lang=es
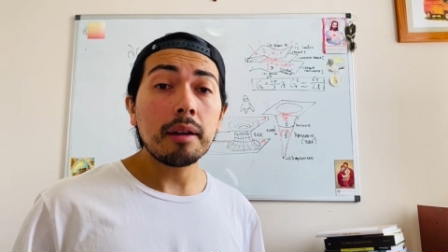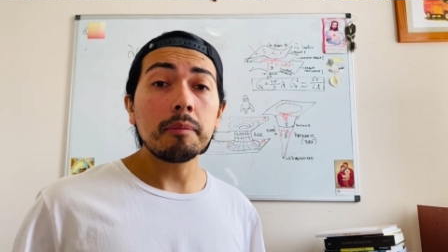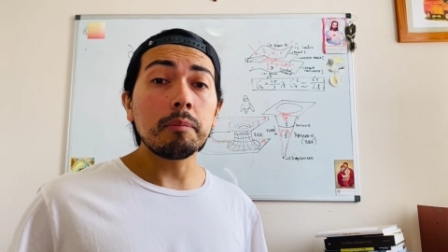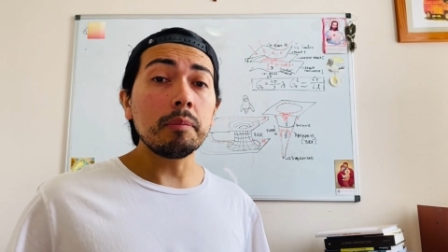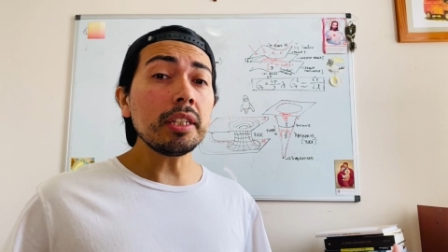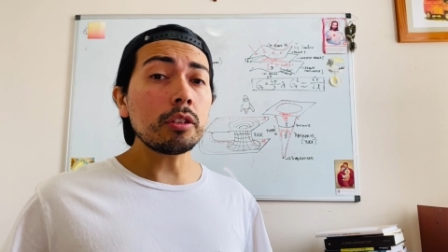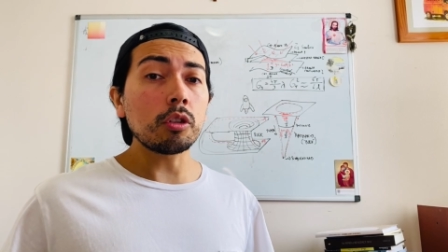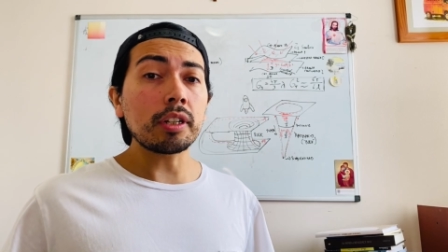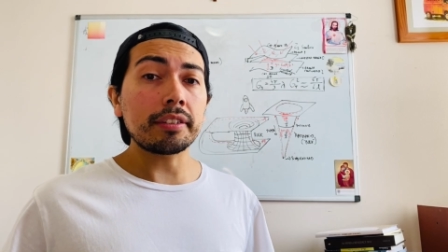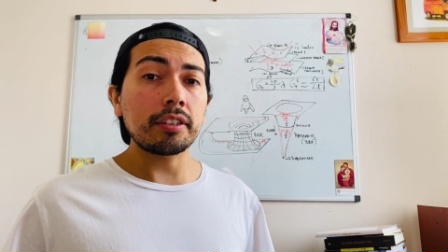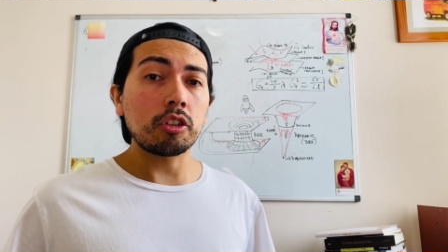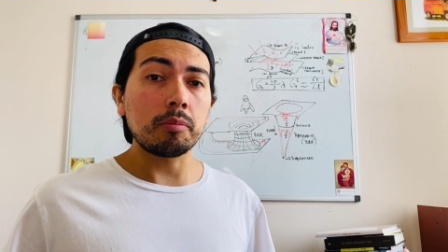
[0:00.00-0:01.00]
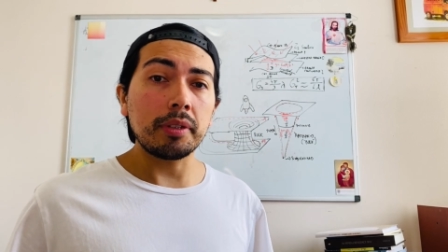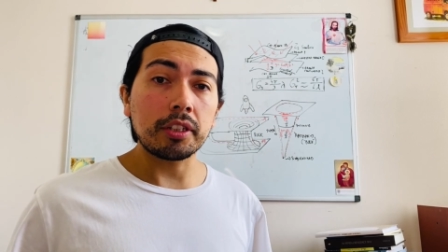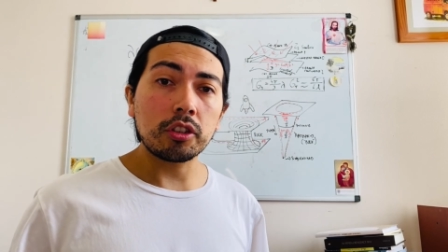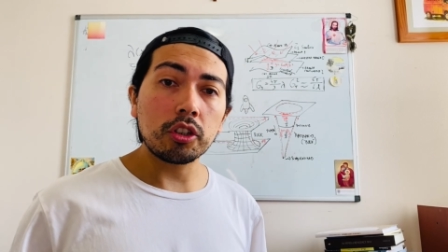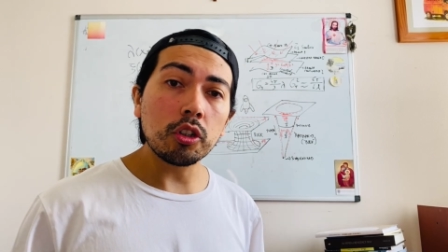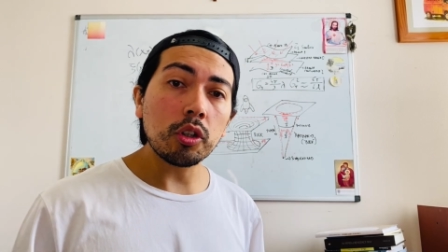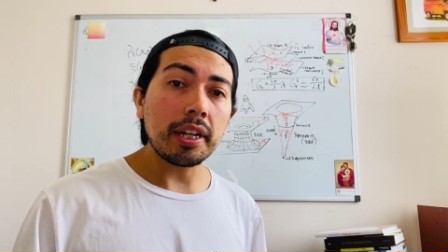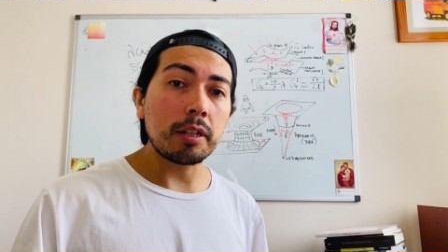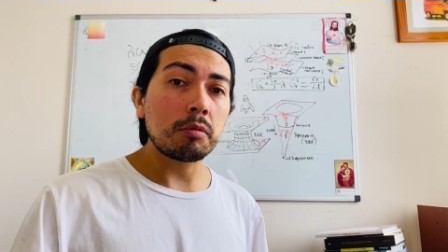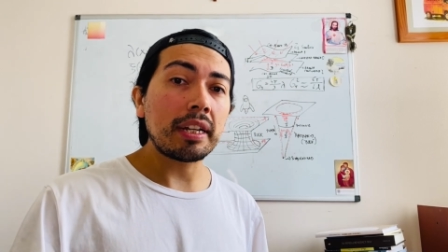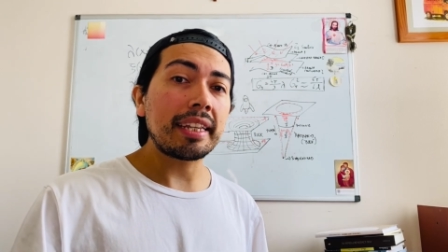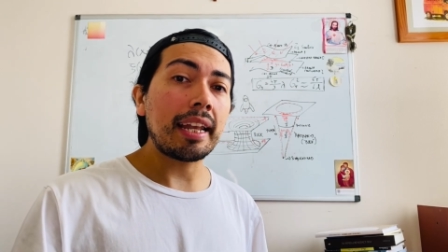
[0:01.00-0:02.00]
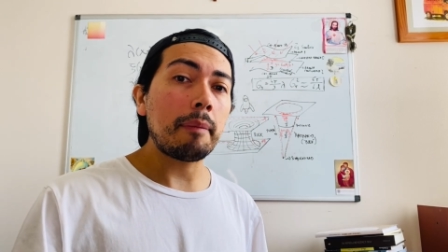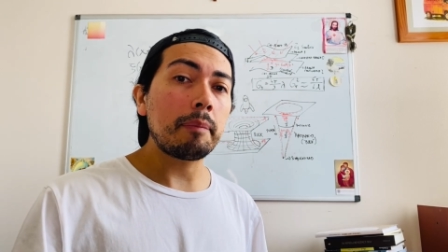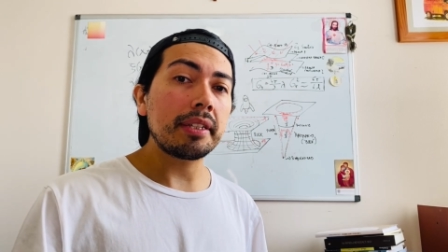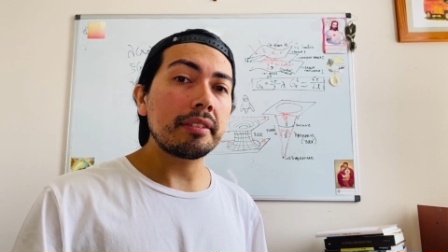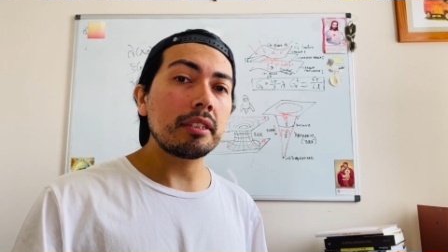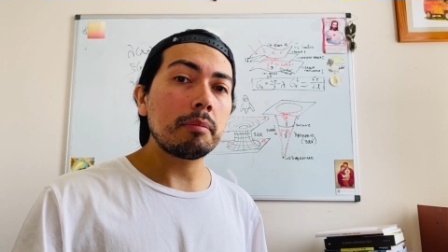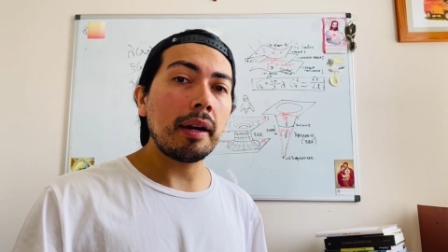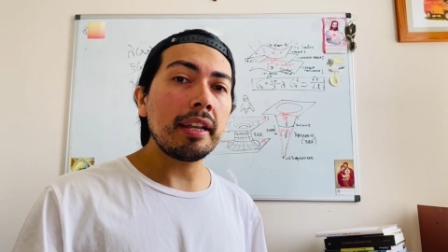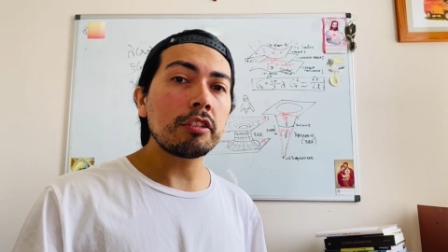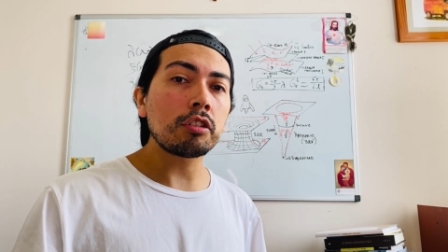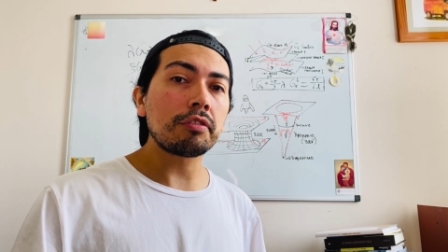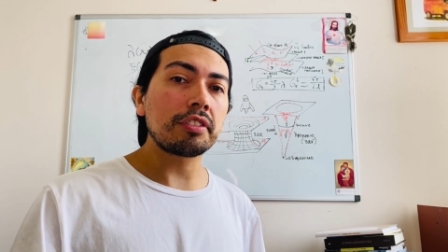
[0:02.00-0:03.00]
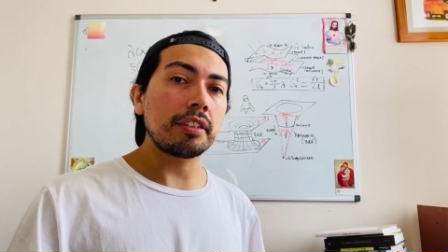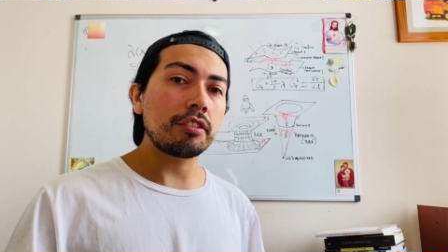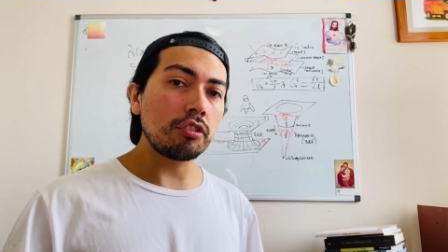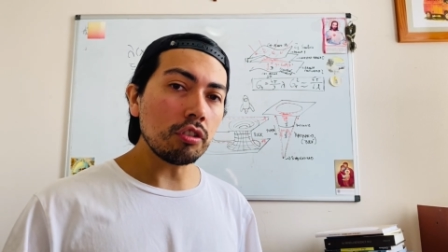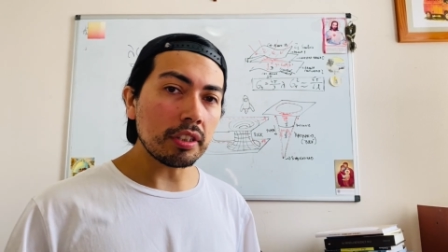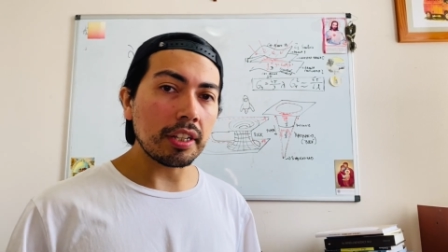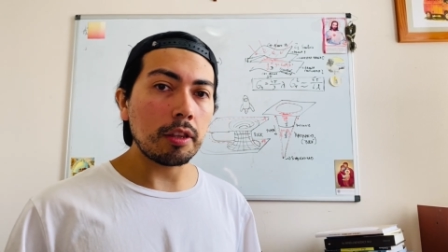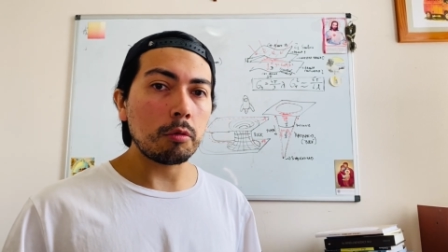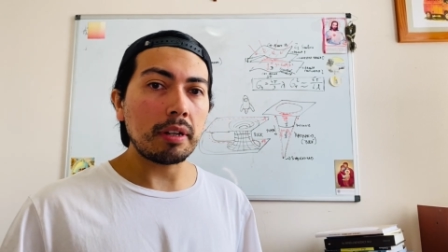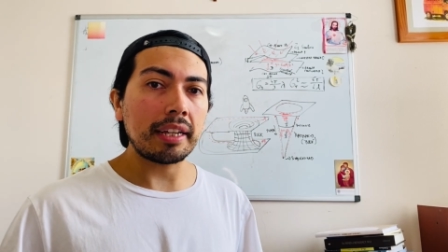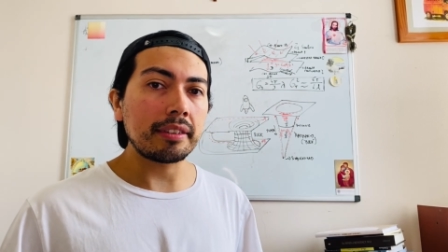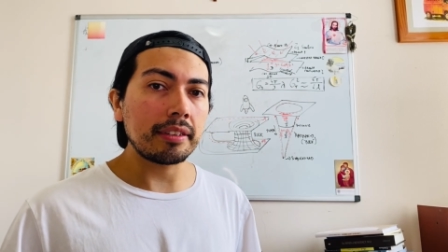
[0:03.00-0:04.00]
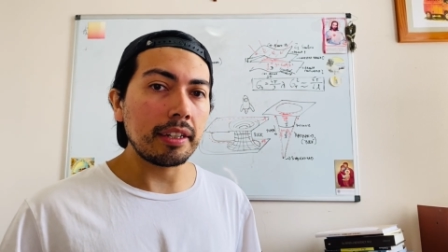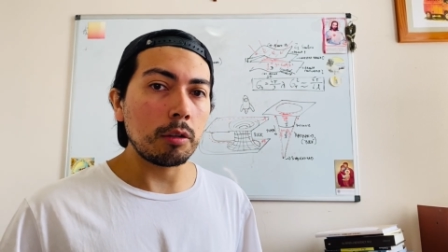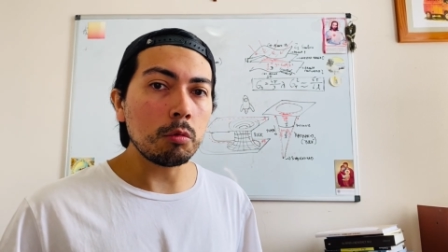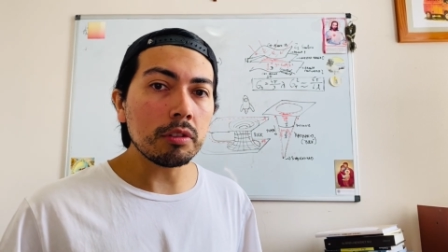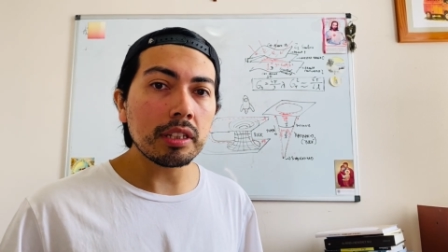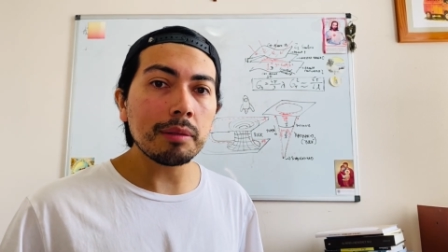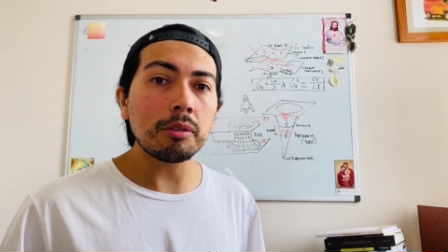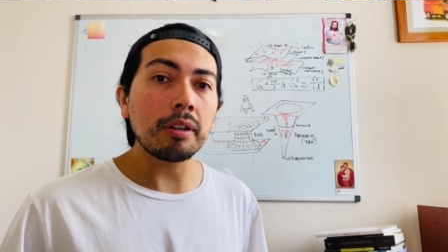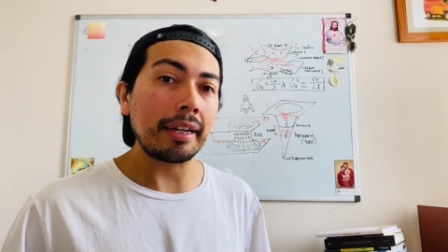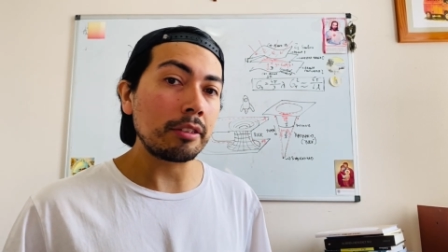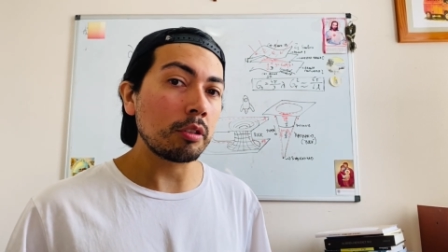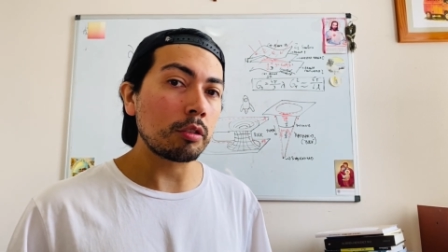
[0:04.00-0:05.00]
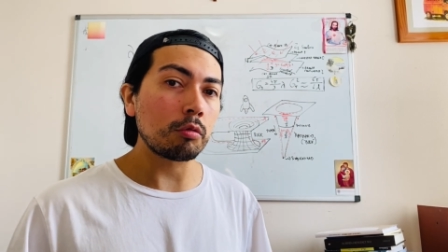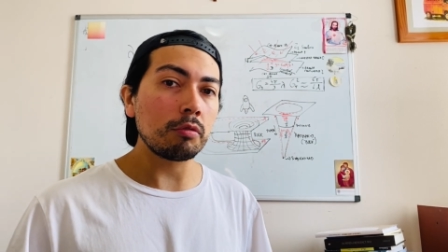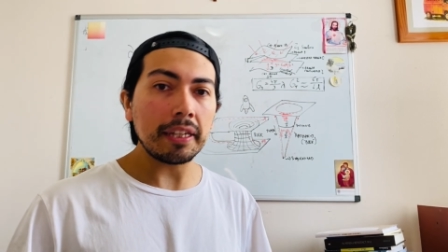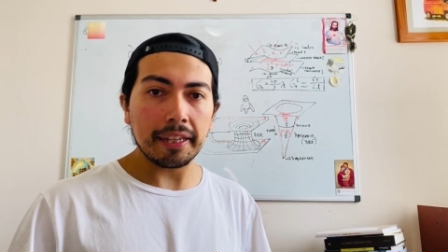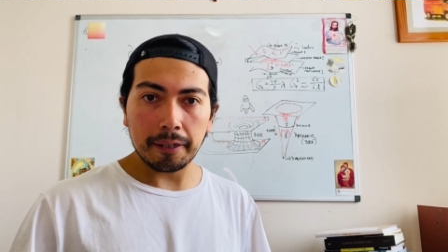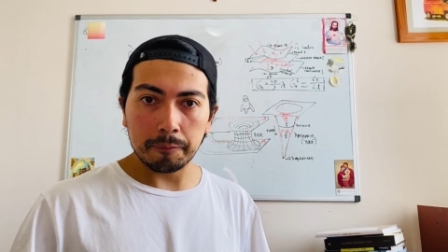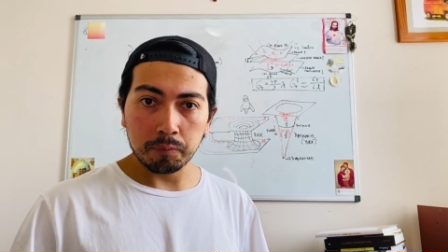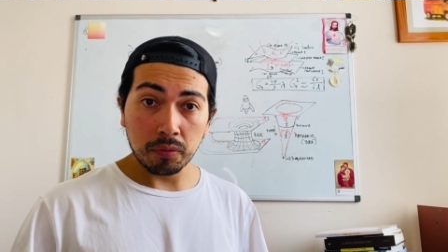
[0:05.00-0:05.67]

Mito que se convirtió en una de las principales obsesiones durante el último año de su vida